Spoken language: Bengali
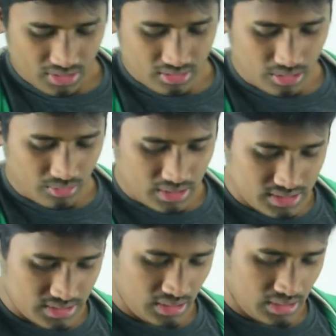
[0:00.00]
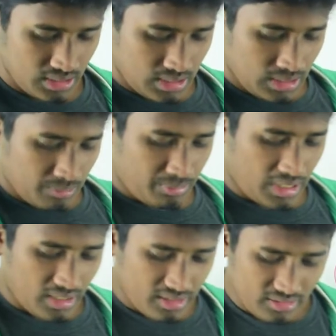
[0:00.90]
দেওয়া আছে
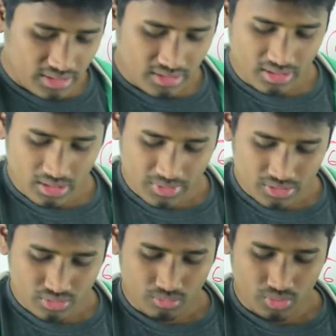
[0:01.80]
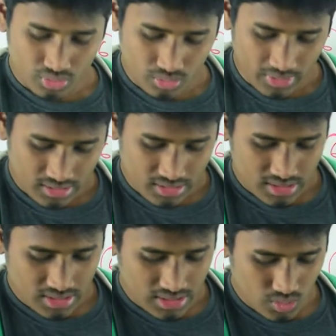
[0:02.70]
প্রাকৃতিক নির্বাচন
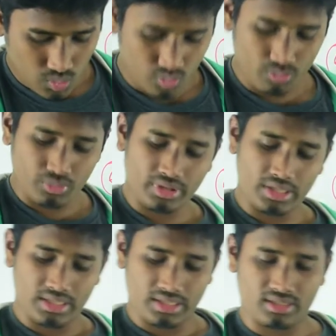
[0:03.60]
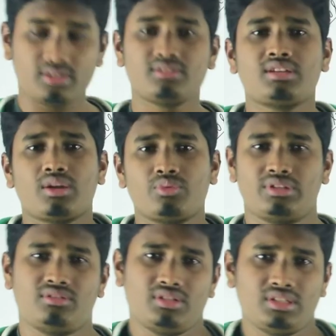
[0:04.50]
মতবাদটি কোন বৈজ্ঞানিক ডারউইন
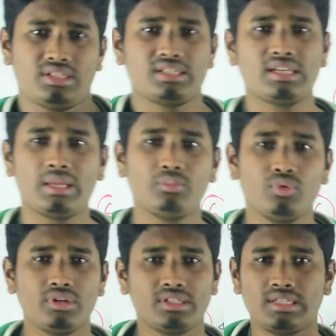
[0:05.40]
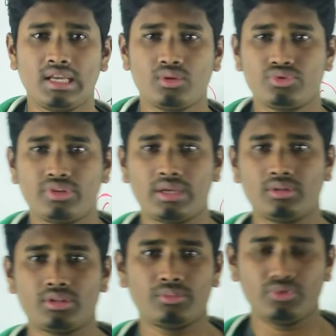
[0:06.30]
এটা একটা জ্ঞানমূলক এটা নিয়ে আলোচনার
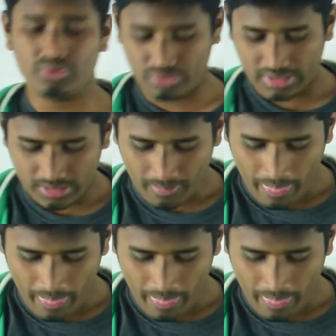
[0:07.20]
তেমন কিছুই নেই